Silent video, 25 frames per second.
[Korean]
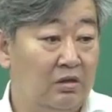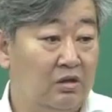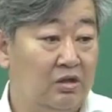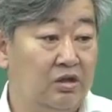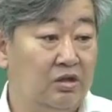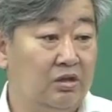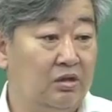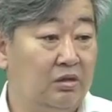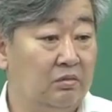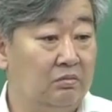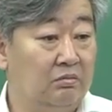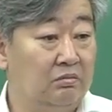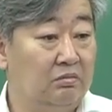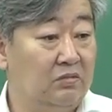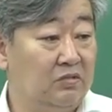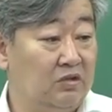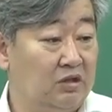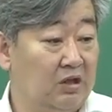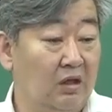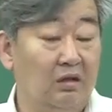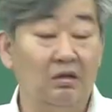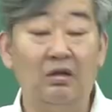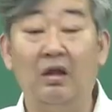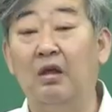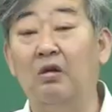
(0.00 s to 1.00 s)
지금
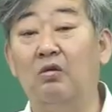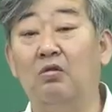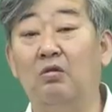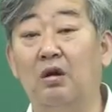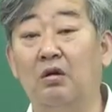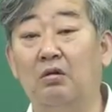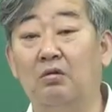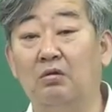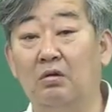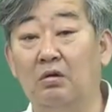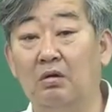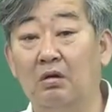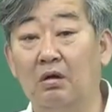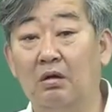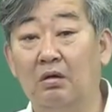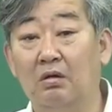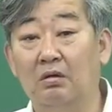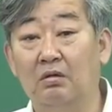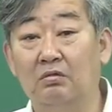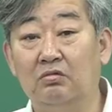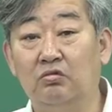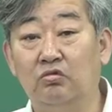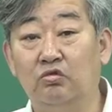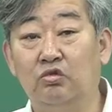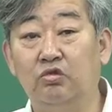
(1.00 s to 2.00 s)
책 내용하고
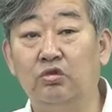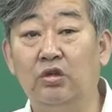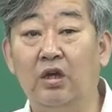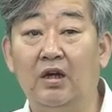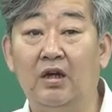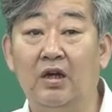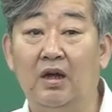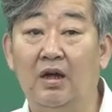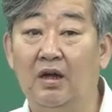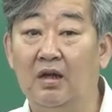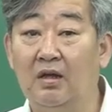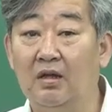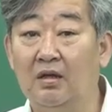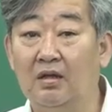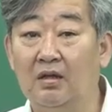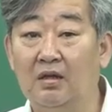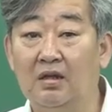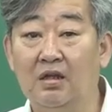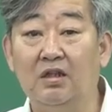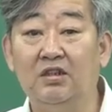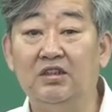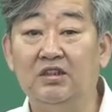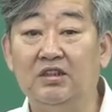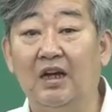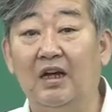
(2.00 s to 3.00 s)
두 개가
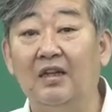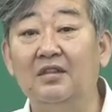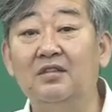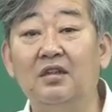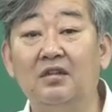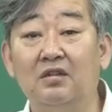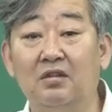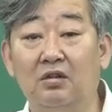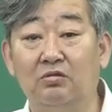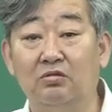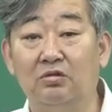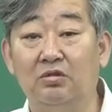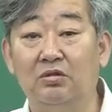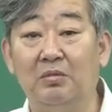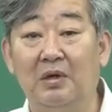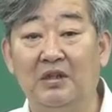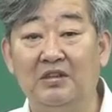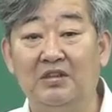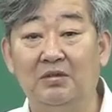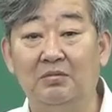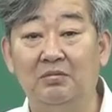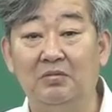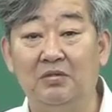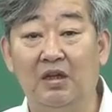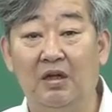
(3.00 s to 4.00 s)
일치가 안 되는 경우들이
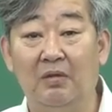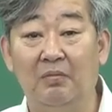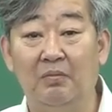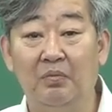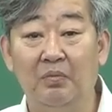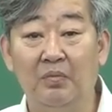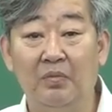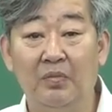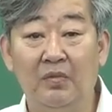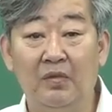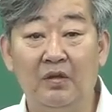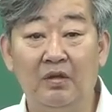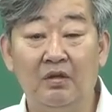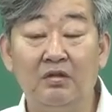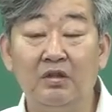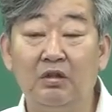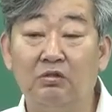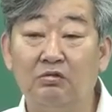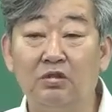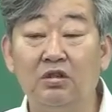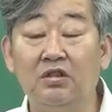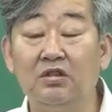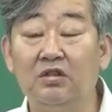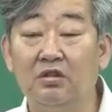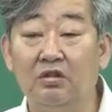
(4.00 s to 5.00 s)
많습니다. 근데
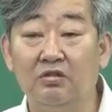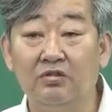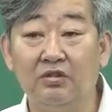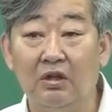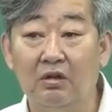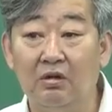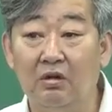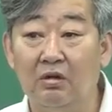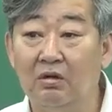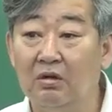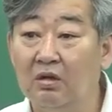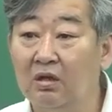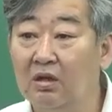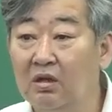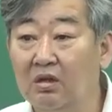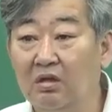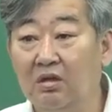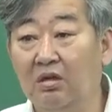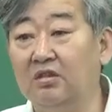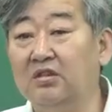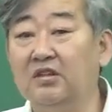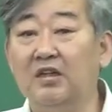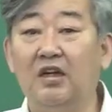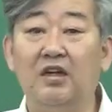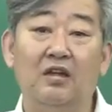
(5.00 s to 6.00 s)
우리는 어때요?
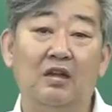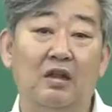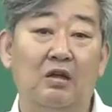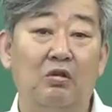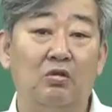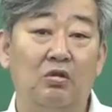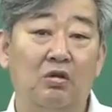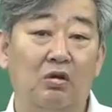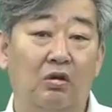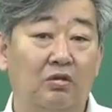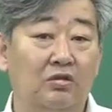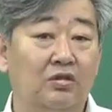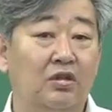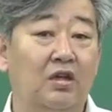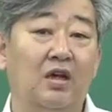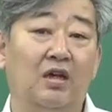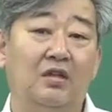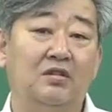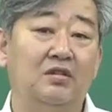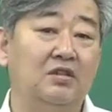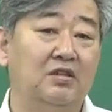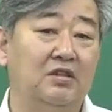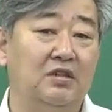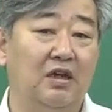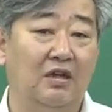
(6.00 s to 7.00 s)
현장의 내용이 어떻게
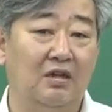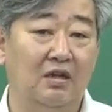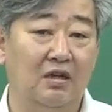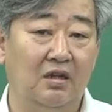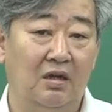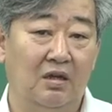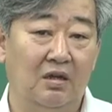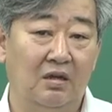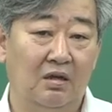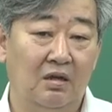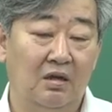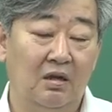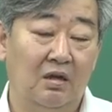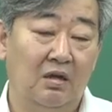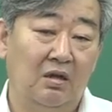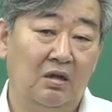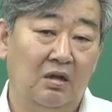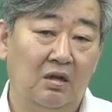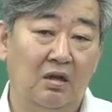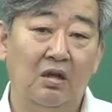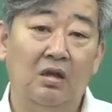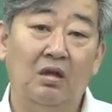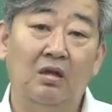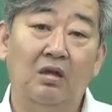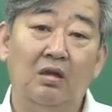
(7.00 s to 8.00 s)
하든지 간에
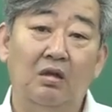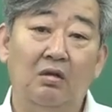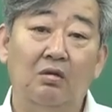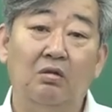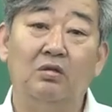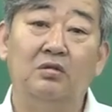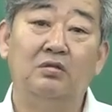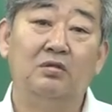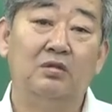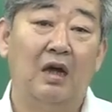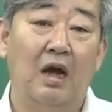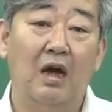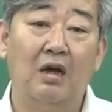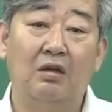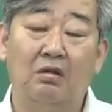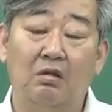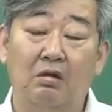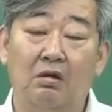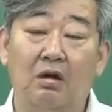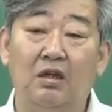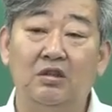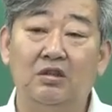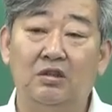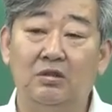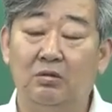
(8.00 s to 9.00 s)
이, 이건
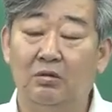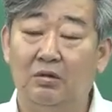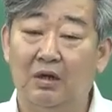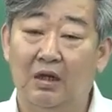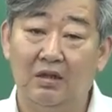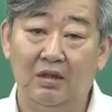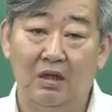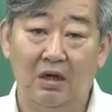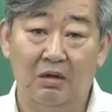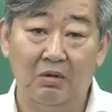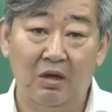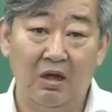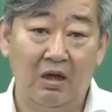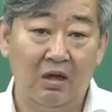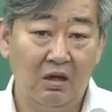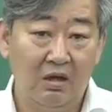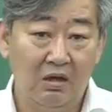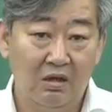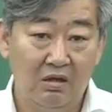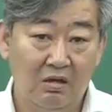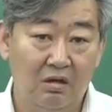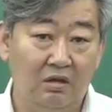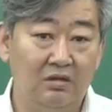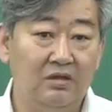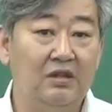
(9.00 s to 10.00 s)
학교가 시고난 다음에
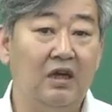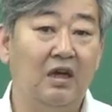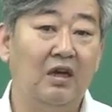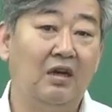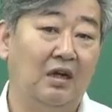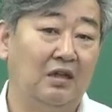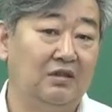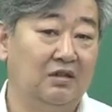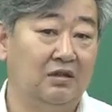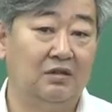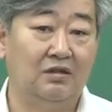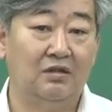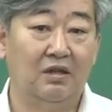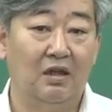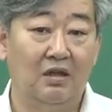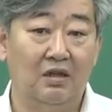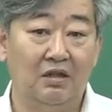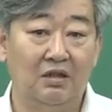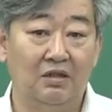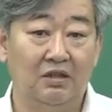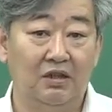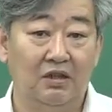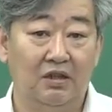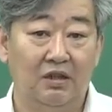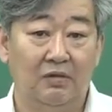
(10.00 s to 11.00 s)
현장에 갔을 때
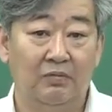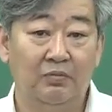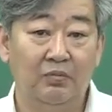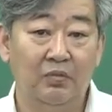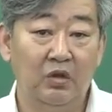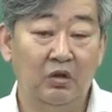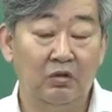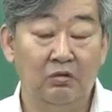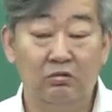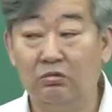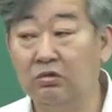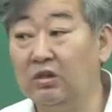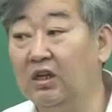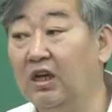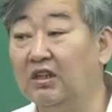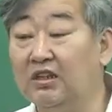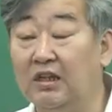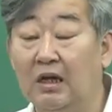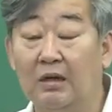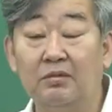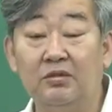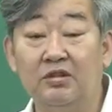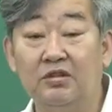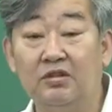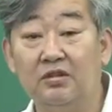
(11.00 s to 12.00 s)
얘기지 우리가
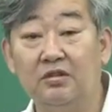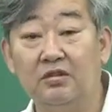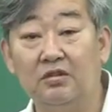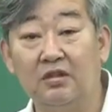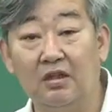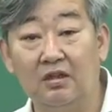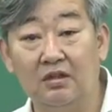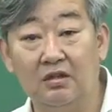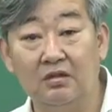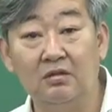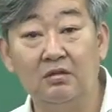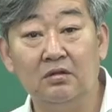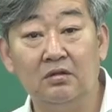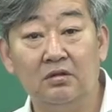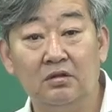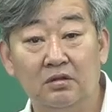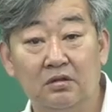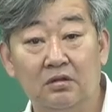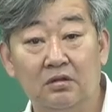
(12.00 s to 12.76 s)
답을 쓸 때는